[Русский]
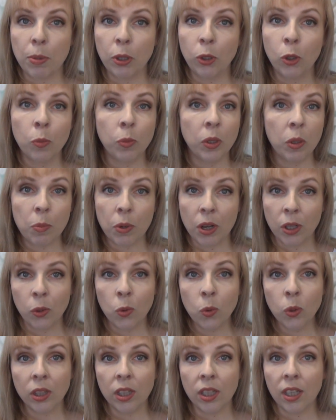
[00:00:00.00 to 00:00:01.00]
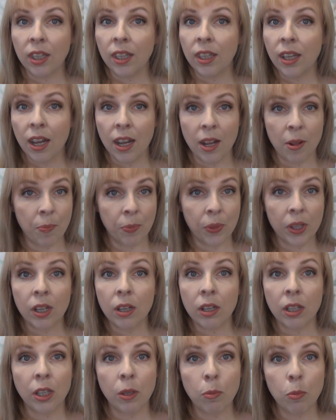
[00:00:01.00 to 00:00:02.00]
подобные продукты я
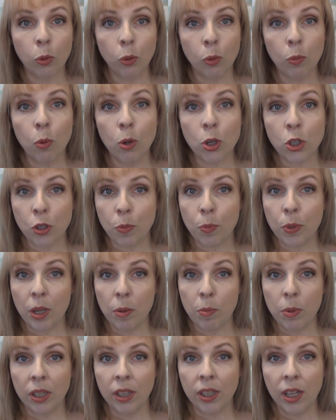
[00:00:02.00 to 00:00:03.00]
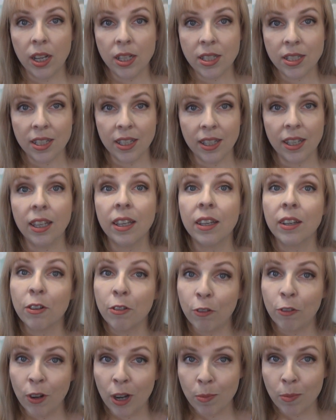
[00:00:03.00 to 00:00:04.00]
не буду больше приобретать и
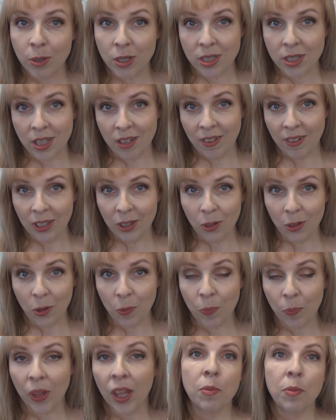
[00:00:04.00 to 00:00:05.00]
вам не советую.